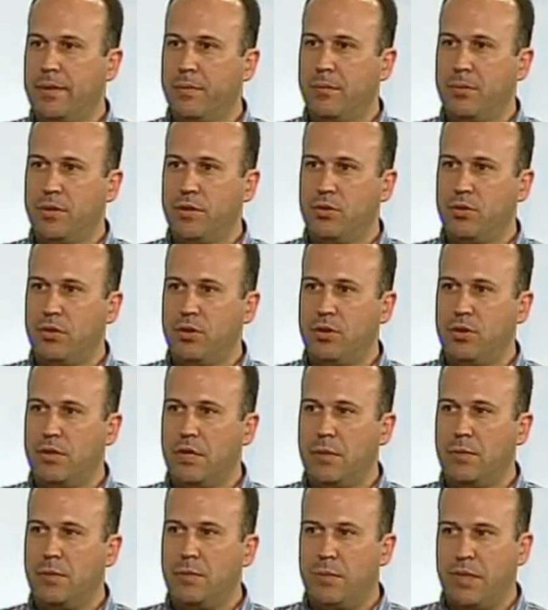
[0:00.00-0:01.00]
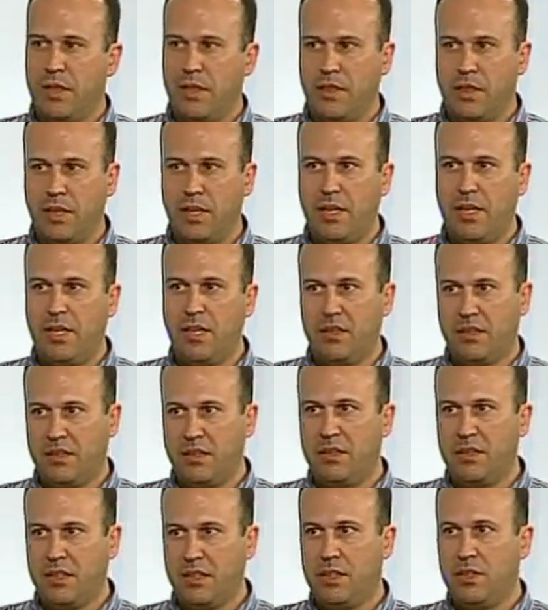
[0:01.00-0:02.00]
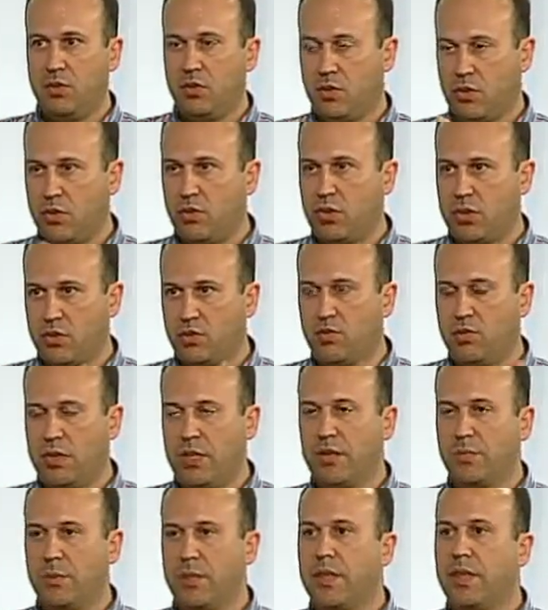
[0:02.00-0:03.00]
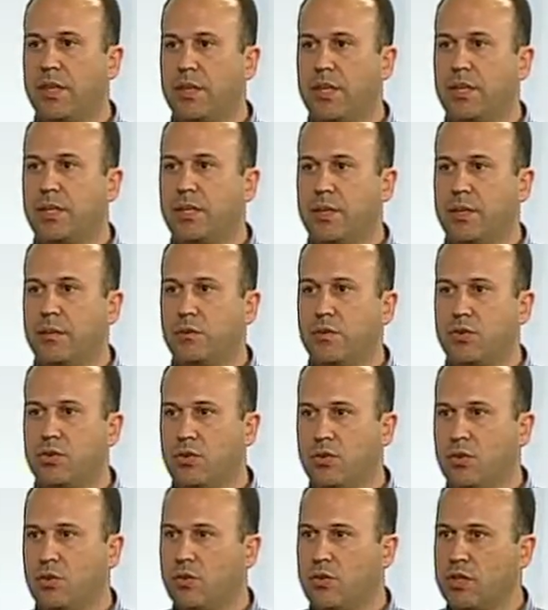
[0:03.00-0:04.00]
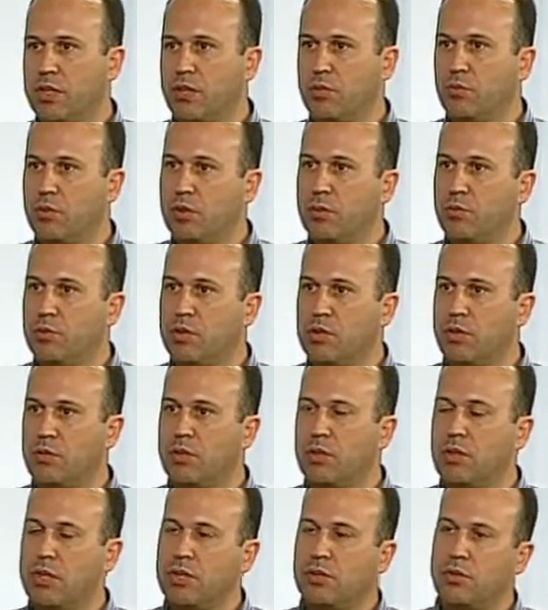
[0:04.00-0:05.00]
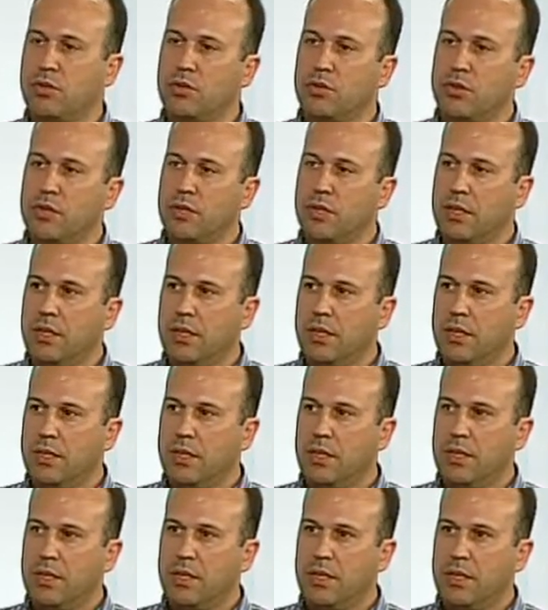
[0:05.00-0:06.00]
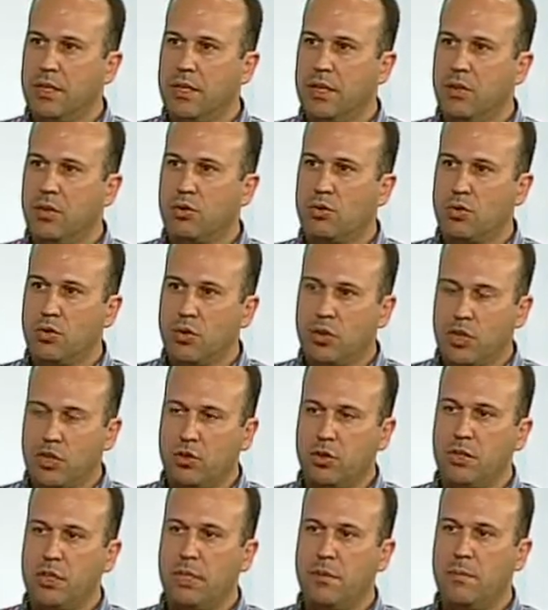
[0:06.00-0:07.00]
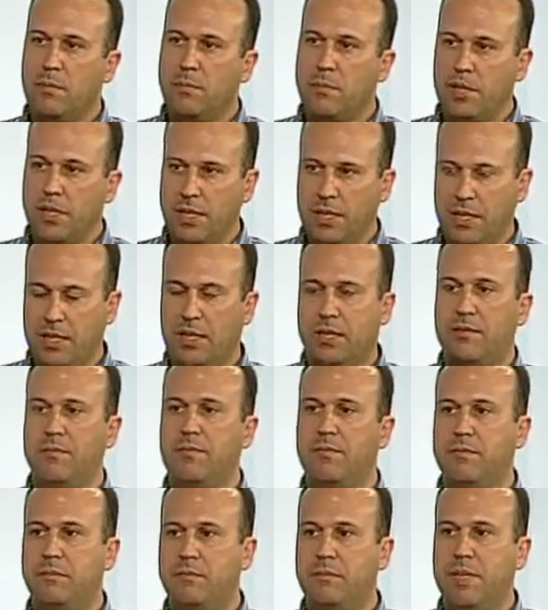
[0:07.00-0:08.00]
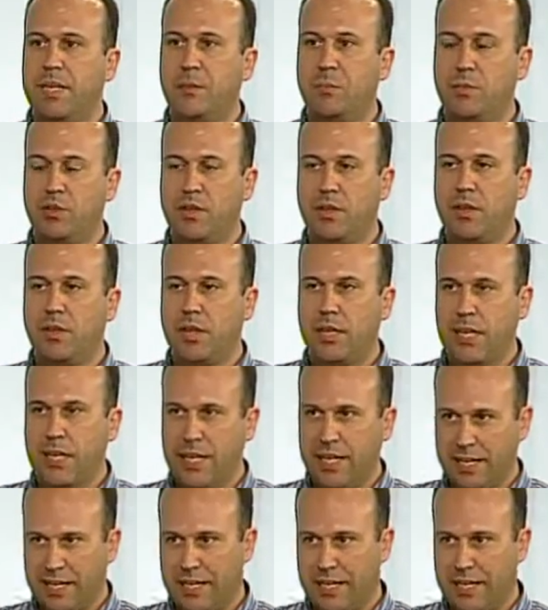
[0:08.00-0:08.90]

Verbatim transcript: pero a mi parecer, y yo creo que es una experiencia que tenemos todos los que acudimos a congresos, eh, los congresos sirven para, para, potenciar las